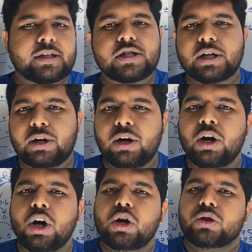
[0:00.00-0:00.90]
ম্যাথ ছিল
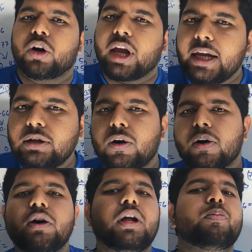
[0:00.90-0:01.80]
তো এই
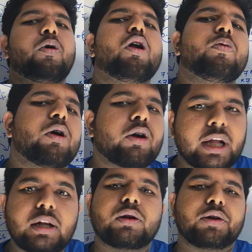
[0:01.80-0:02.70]
ধরনের বড় বড়
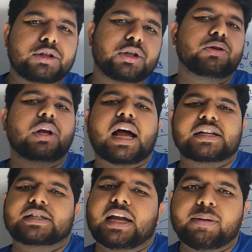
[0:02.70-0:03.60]
ক্যালকুলেশনগুলো
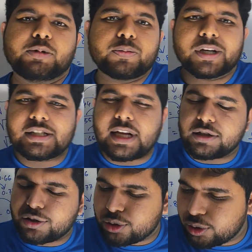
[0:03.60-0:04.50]
আসলে আমি তোমাকে
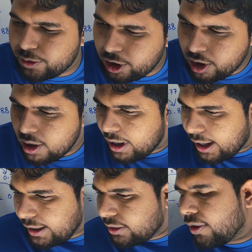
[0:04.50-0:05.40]
সাজেস্ট করব
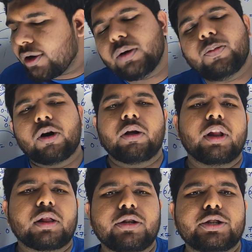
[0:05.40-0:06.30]
এই ধরনের বড়
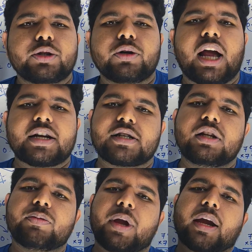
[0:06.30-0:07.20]
ক্যালকুলেশনগুলো
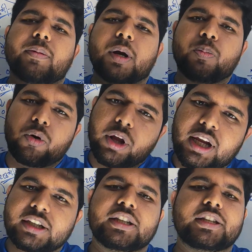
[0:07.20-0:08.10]
আসলে তুমি একেবারে
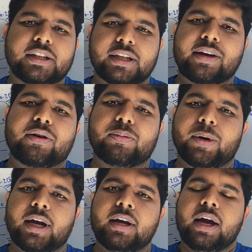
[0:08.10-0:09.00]
পরীক্ষার শেষের দিকে
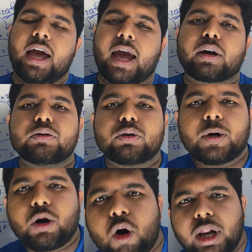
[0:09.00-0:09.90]
করবা এখন
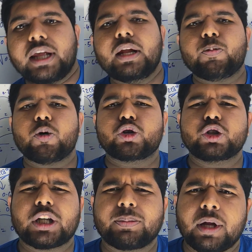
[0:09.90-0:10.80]
তোমার অনেকের
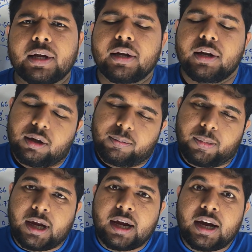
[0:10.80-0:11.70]
প্রশ্ন থাকবে
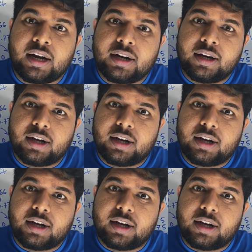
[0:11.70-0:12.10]
ভাইয়া